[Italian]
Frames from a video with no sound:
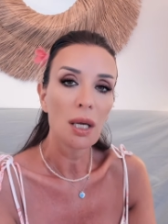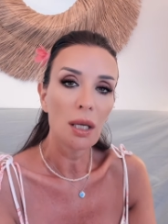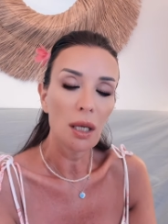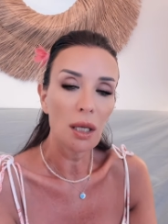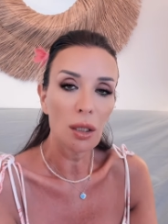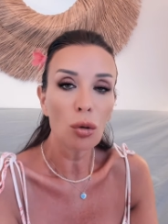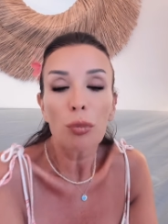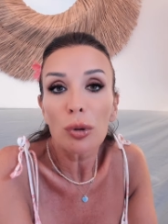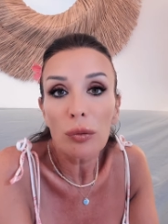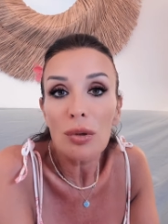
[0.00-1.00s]
eh, non
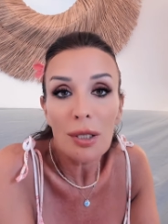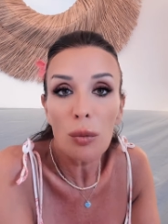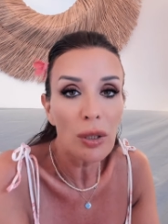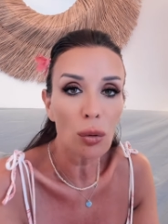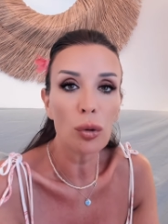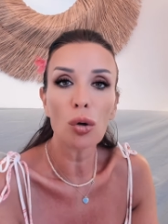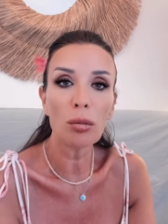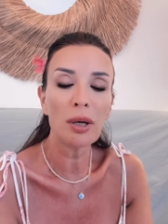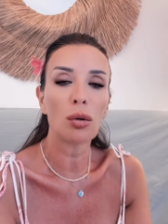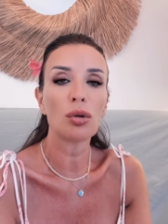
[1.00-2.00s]
potevo seguirlo io
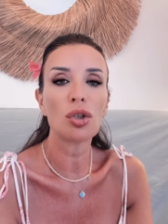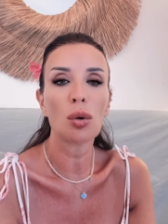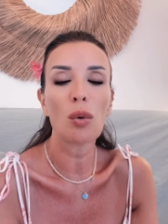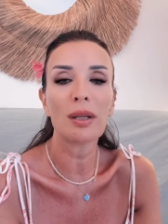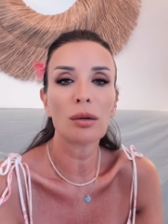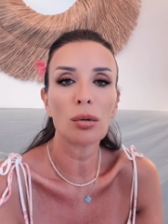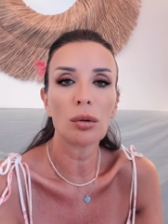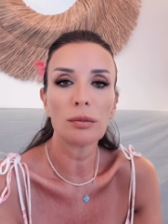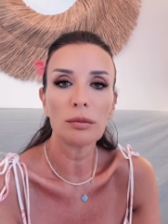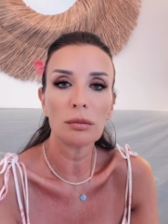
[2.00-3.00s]
come coach in quanto mh,